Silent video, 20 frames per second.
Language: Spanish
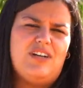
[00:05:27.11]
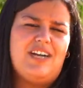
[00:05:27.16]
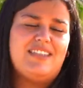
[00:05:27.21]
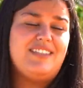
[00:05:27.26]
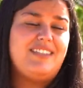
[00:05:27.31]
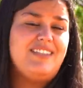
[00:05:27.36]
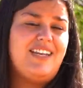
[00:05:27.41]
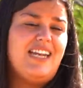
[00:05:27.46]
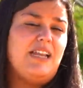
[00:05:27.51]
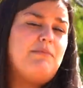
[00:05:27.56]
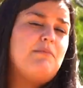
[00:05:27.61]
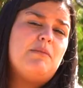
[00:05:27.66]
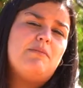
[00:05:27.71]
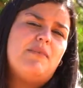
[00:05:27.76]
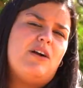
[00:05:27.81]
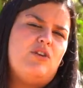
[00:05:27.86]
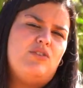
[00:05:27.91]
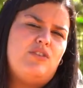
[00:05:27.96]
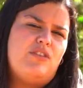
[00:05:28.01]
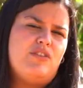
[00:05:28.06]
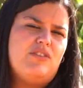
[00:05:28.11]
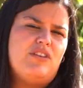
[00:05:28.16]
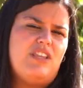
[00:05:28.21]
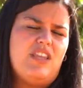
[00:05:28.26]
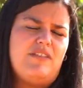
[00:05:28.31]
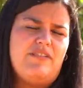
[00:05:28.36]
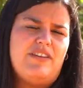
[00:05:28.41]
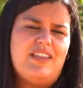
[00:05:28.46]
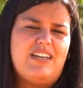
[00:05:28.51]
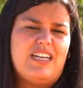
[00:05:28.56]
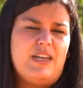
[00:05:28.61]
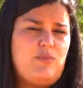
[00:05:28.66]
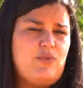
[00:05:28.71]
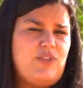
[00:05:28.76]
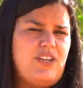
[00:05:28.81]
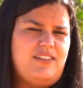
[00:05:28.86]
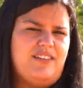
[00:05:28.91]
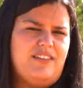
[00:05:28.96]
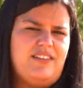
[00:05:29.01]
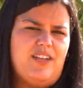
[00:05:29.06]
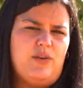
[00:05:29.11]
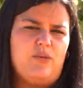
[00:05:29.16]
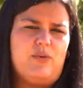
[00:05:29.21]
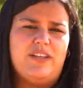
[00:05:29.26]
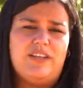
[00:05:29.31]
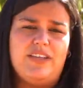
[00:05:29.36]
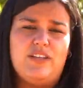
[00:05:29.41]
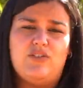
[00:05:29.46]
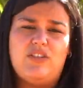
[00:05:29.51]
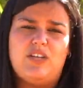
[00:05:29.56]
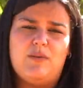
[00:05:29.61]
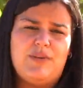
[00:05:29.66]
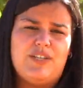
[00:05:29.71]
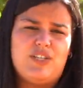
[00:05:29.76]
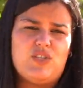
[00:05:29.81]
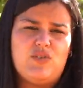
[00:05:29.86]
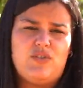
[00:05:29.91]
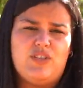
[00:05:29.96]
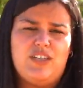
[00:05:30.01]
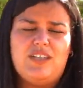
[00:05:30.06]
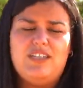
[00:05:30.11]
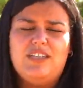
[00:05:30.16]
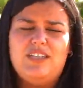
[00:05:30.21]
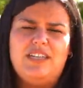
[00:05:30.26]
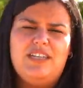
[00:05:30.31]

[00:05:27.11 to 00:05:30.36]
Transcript: a tener las mismas condiciones de vida que podría tener cualquier otra persona